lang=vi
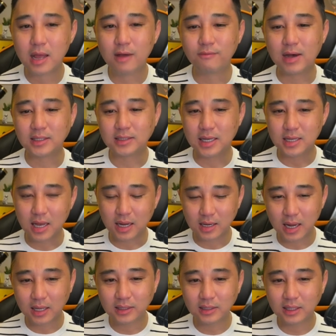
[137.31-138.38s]
và sẽ dẫn
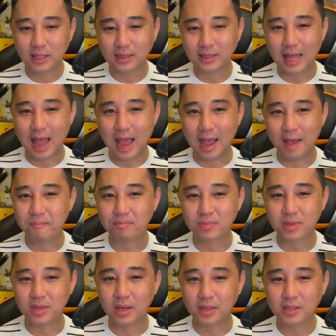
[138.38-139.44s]
đến là
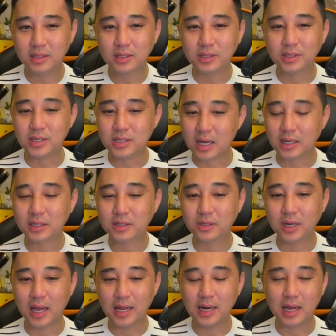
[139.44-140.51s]
những người Nhật có
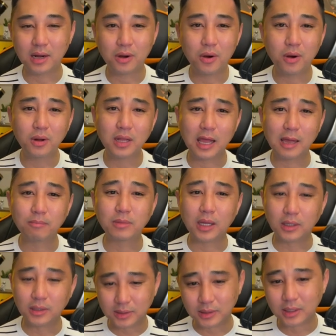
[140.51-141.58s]
thể là có thêm
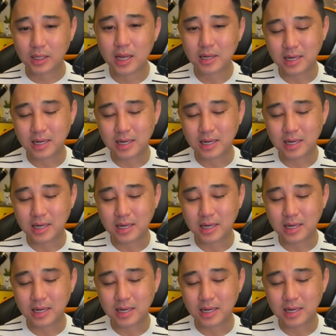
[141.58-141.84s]
tiền lương